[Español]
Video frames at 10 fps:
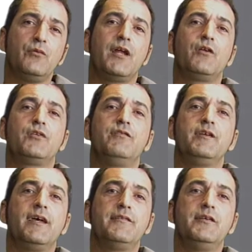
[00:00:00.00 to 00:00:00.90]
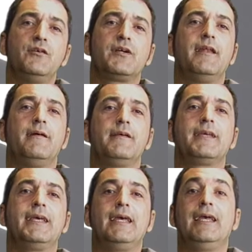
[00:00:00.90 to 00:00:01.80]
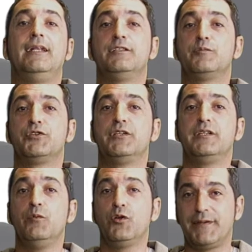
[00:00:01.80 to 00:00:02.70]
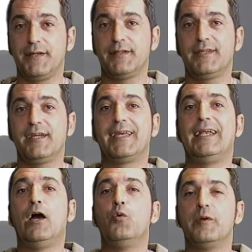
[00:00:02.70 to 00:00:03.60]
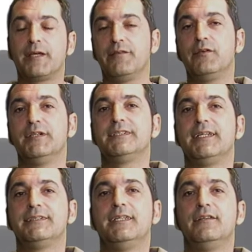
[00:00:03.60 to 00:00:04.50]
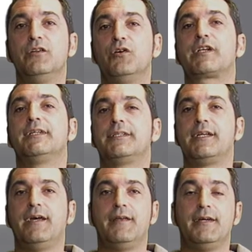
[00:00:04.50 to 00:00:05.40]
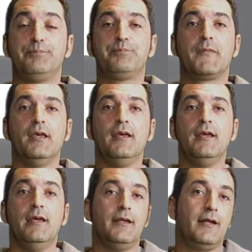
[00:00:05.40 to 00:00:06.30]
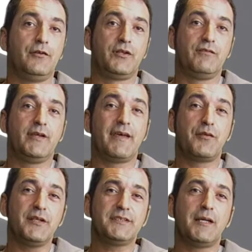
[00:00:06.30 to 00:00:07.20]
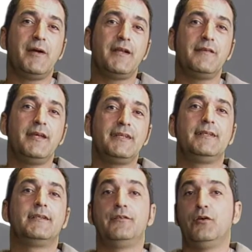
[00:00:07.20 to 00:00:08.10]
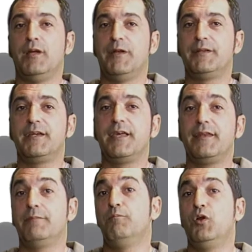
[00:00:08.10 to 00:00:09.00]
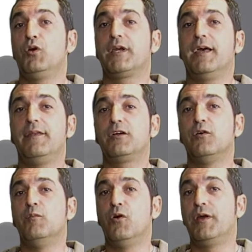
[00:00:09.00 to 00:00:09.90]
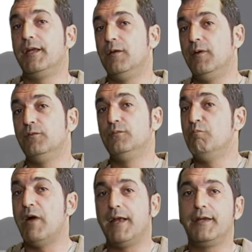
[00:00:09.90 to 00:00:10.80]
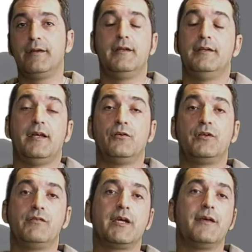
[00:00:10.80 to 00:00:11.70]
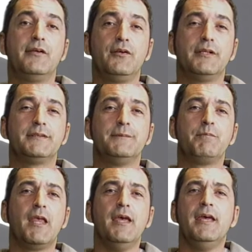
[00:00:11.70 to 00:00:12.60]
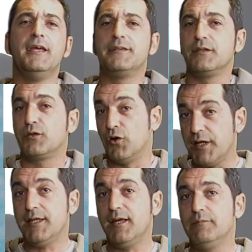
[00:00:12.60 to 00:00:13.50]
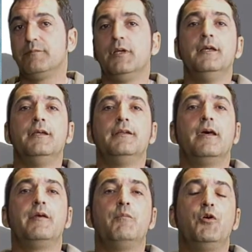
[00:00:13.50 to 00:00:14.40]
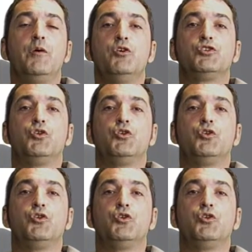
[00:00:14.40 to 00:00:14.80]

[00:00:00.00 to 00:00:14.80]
una notificación cada vez que el dispositivo detecta que la ubicación está siendo rastreada. Las notificaciones aparecen tanto en la pantalla bloqueada como en el, un banner en las notificaciones. Con ella también podemos